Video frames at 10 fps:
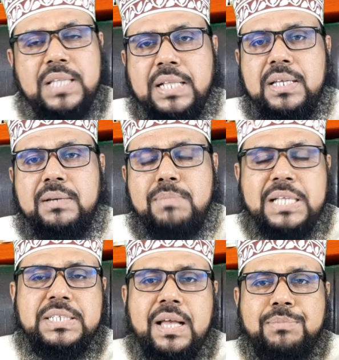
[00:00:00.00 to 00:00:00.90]
তাদের
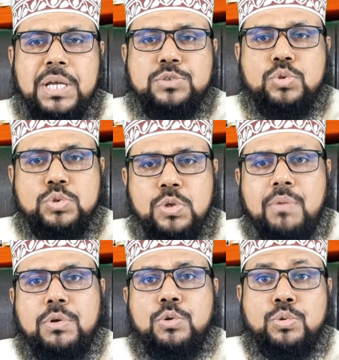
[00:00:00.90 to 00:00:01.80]
মাঝে আমি একজন
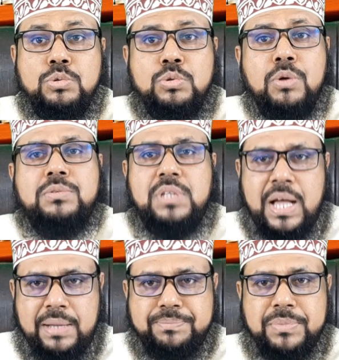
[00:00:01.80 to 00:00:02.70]
সফল উদ্যোক্তা
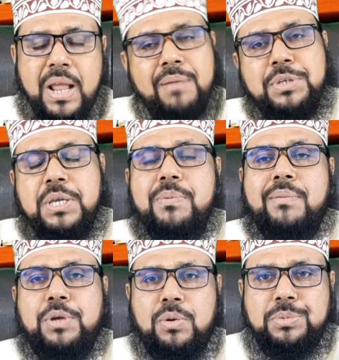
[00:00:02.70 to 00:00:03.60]
আমি
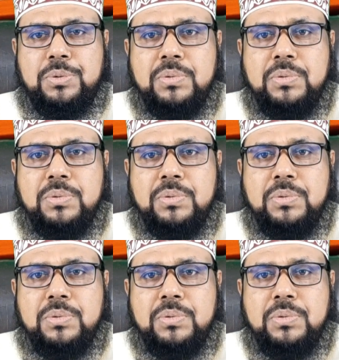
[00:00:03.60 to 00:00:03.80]
কিভাবে হব